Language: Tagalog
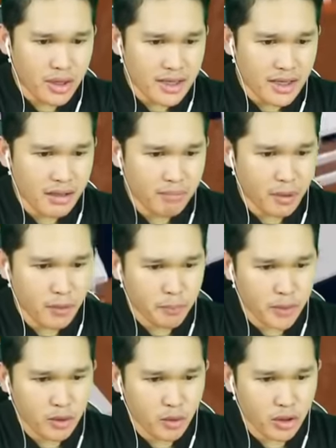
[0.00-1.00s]
Saan ba yung
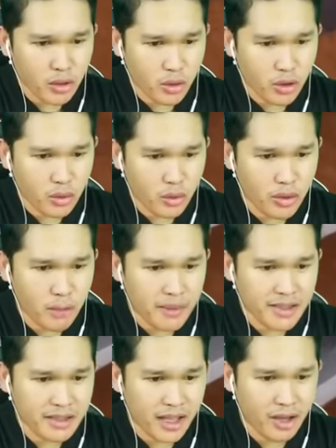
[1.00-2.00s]
pinto? Ito, ito.
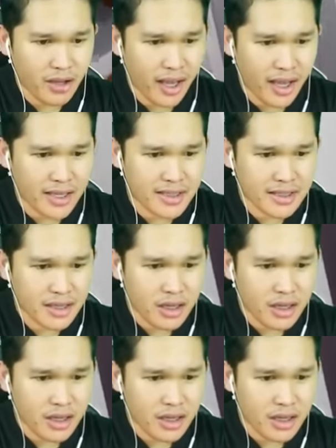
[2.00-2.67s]
Labas na tayo, guys.